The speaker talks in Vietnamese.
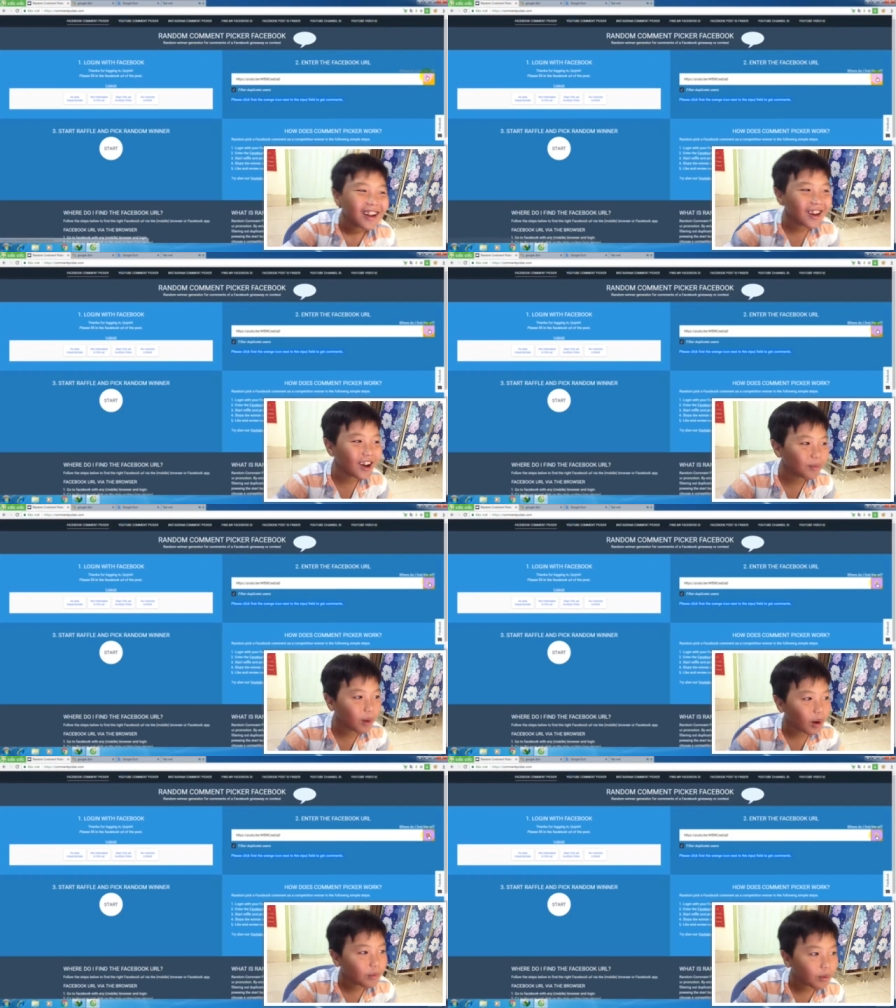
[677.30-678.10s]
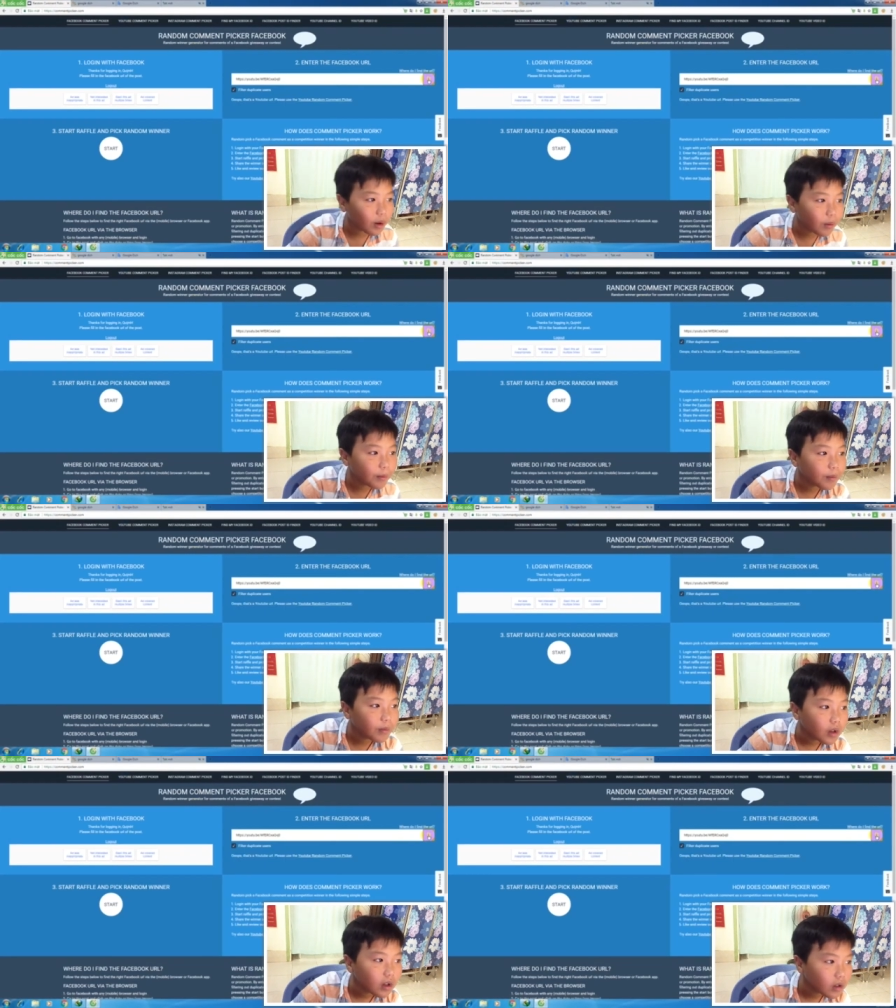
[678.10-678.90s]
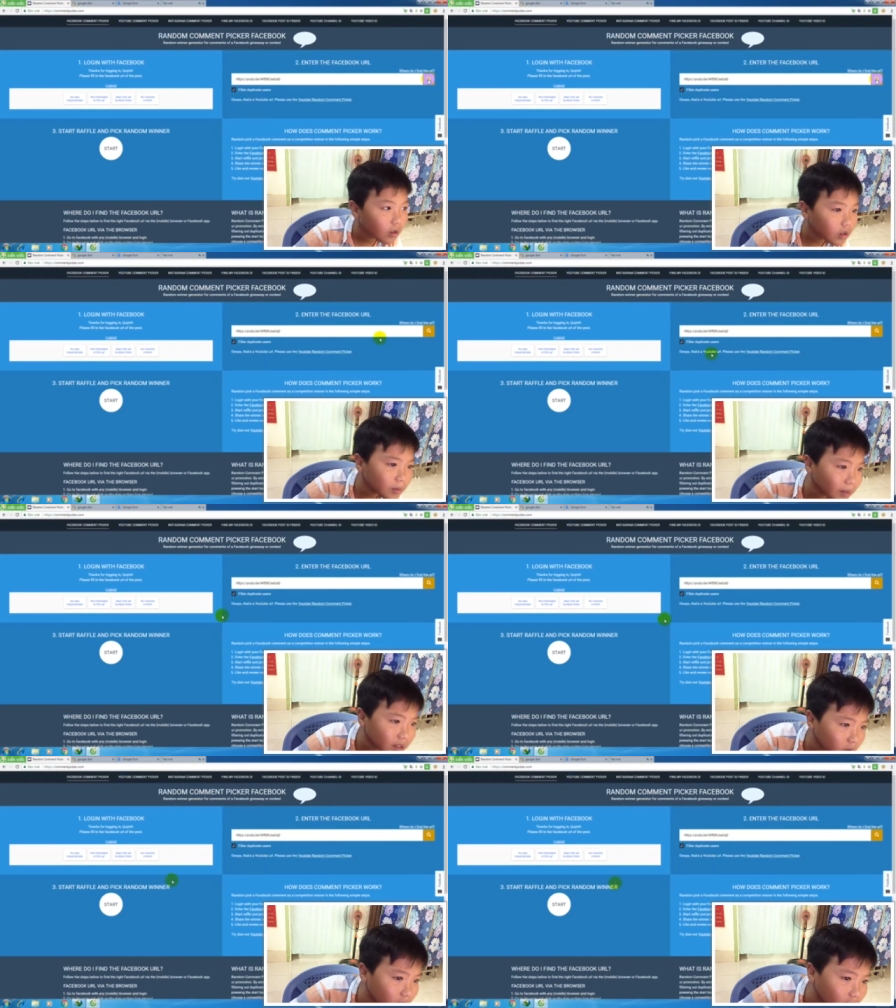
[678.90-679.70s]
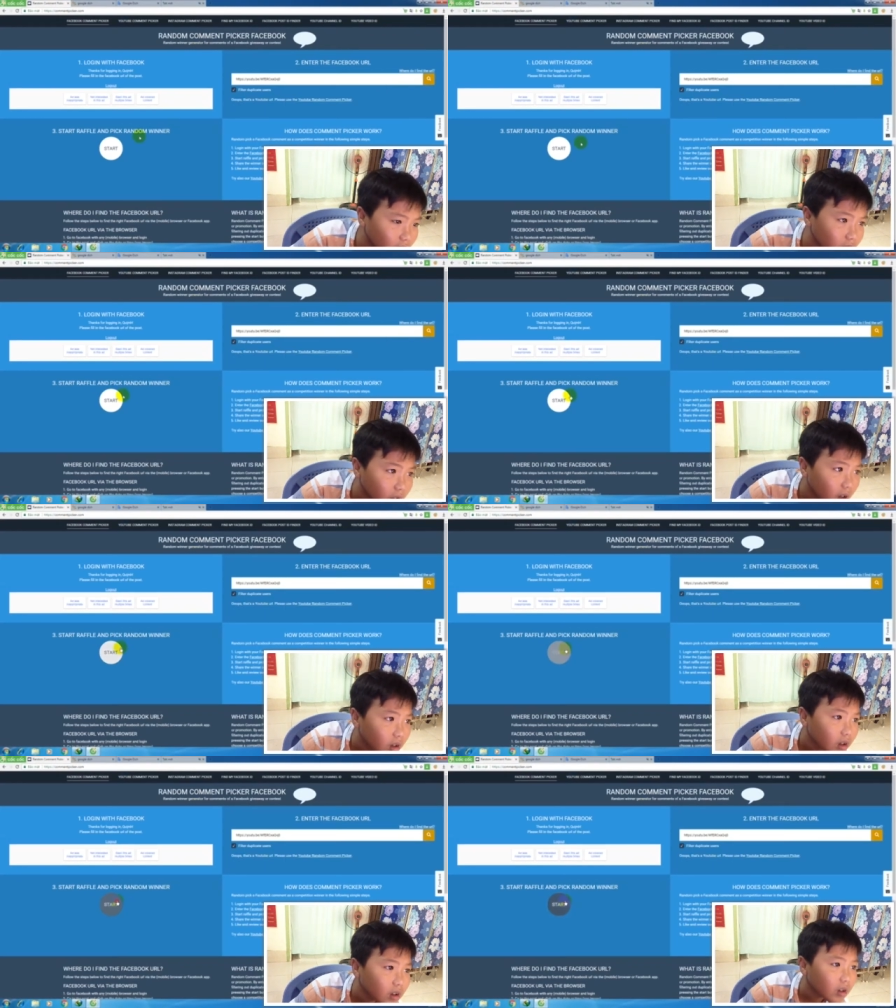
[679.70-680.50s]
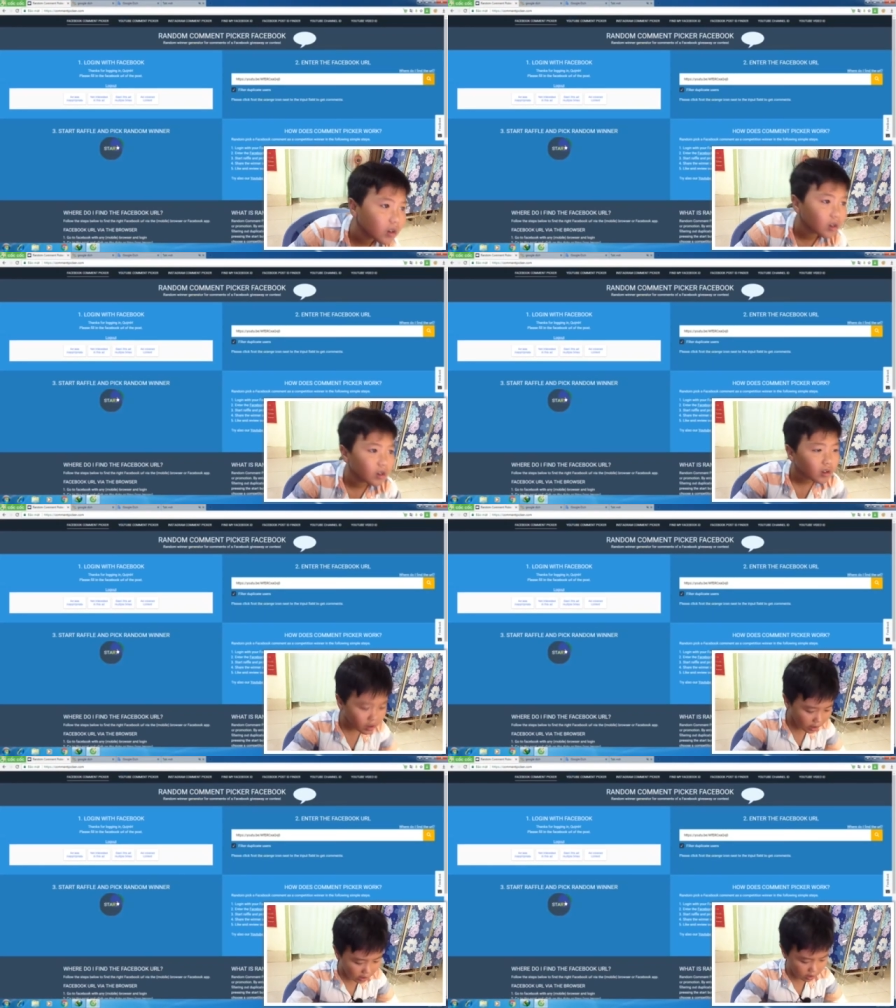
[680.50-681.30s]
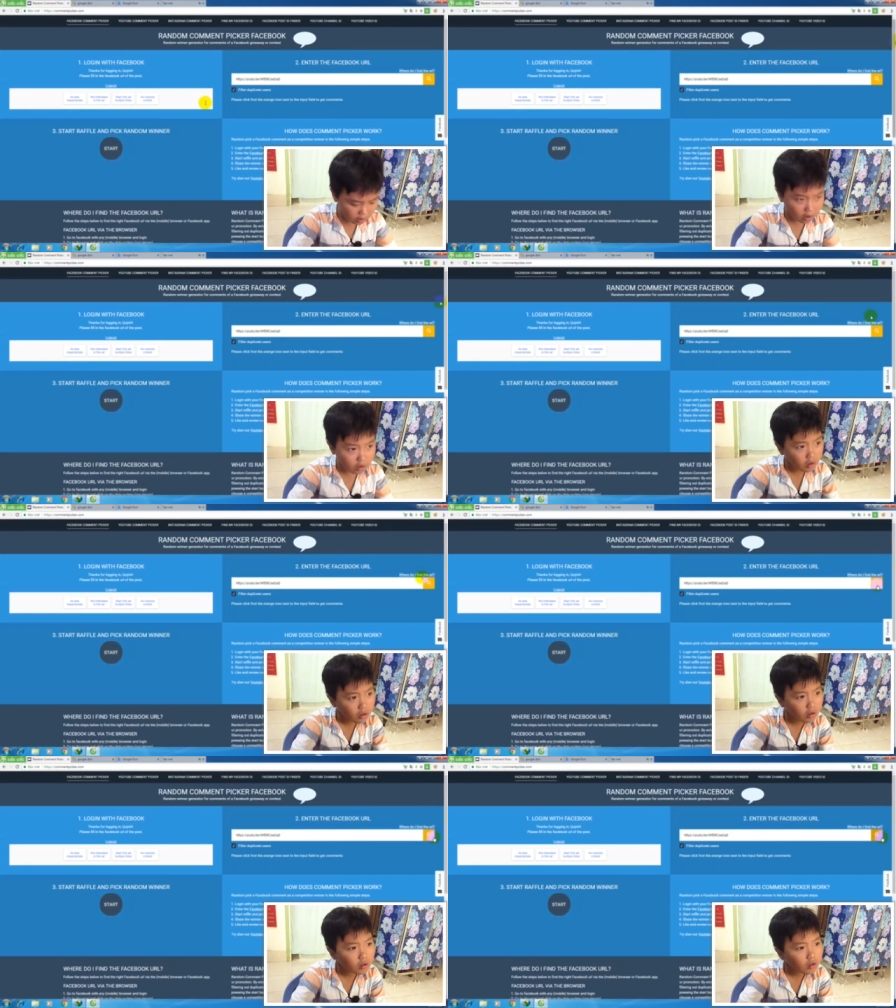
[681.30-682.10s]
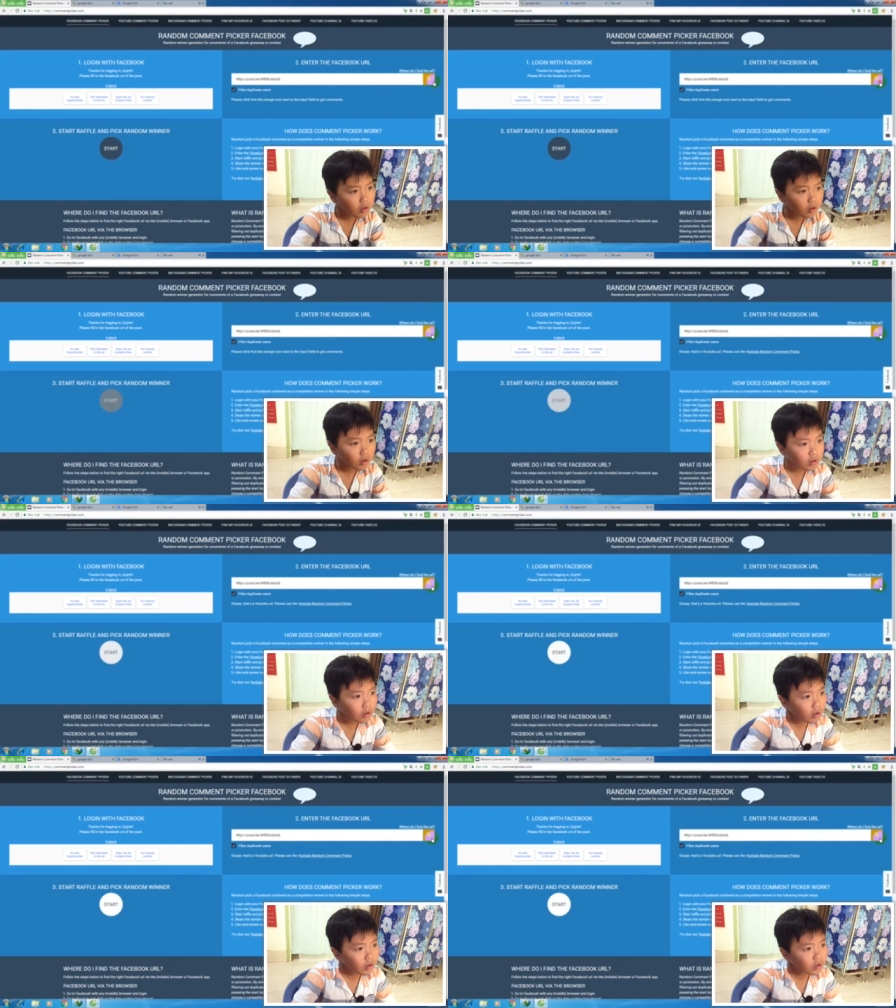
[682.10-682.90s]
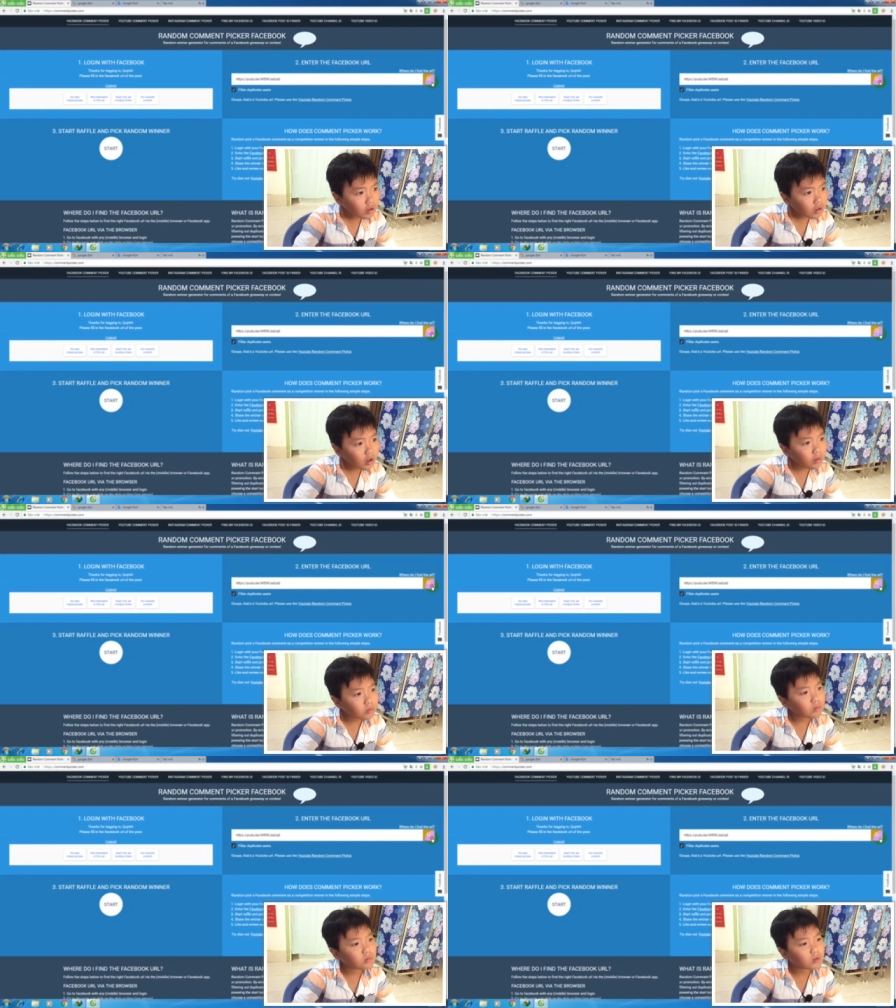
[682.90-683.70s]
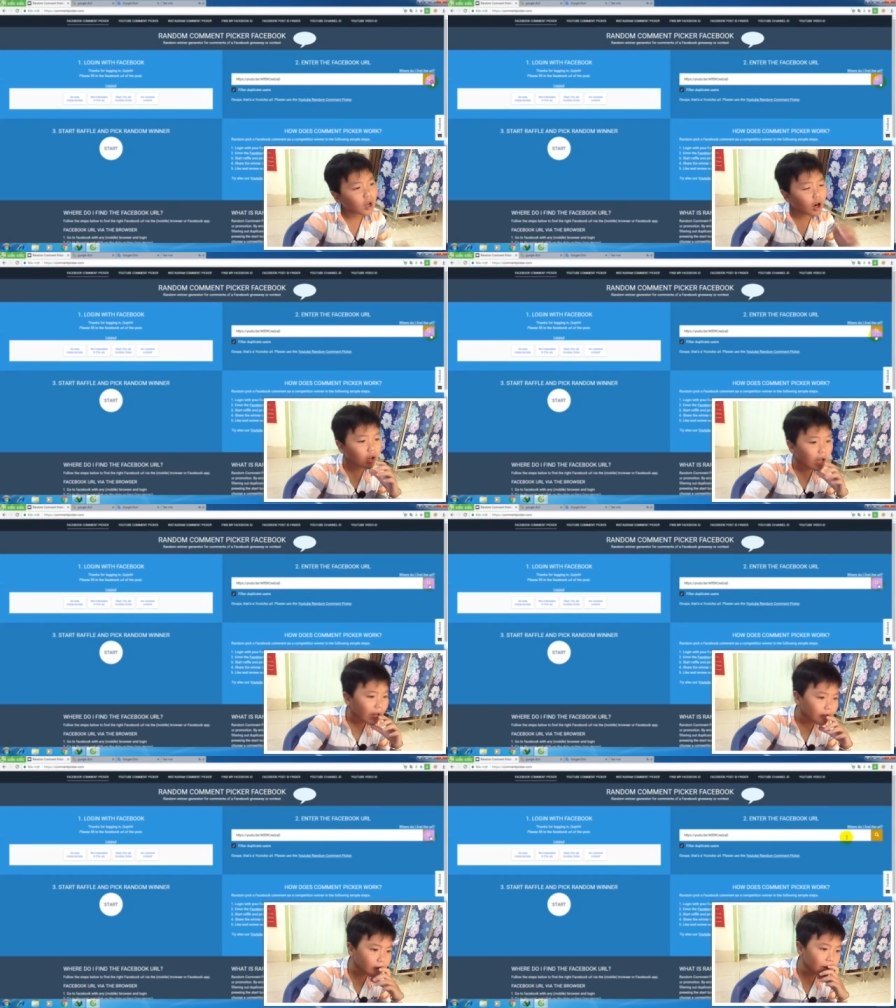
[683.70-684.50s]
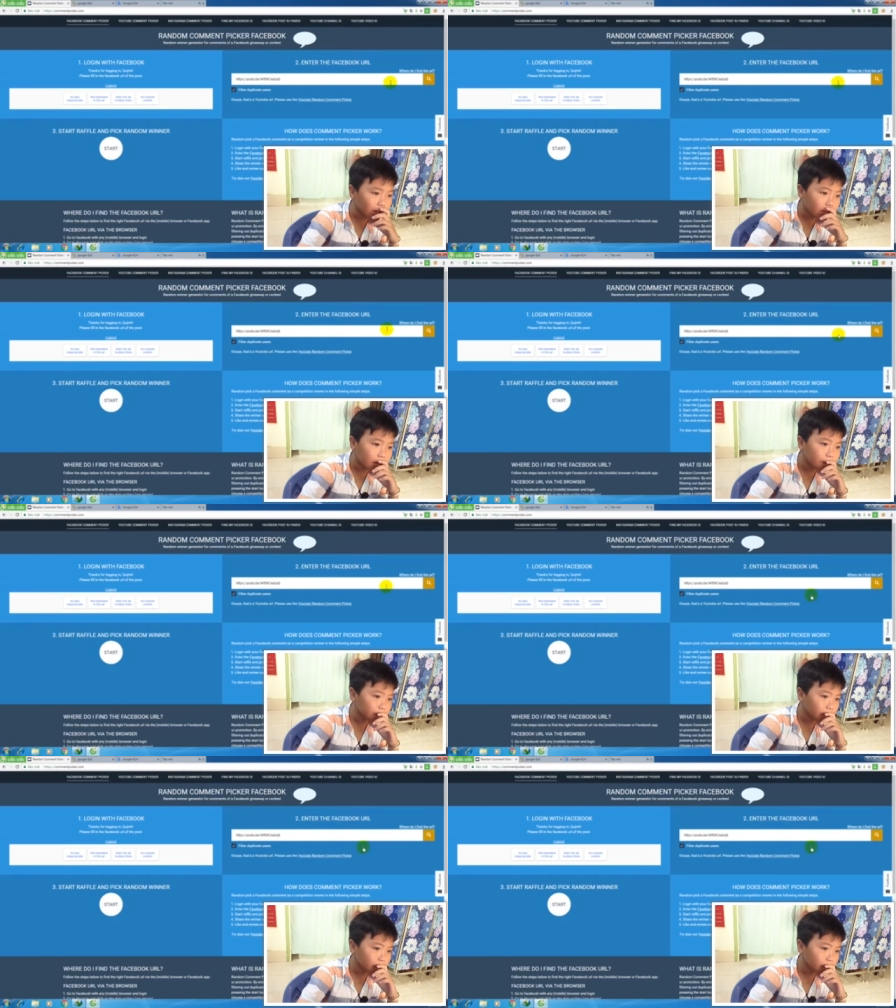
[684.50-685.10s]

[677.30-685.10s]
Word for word: lộn lộn lộn ủa nhưng mà sao kỳ nhỉ kỳ nhỉ nó không gọi là nó bị um,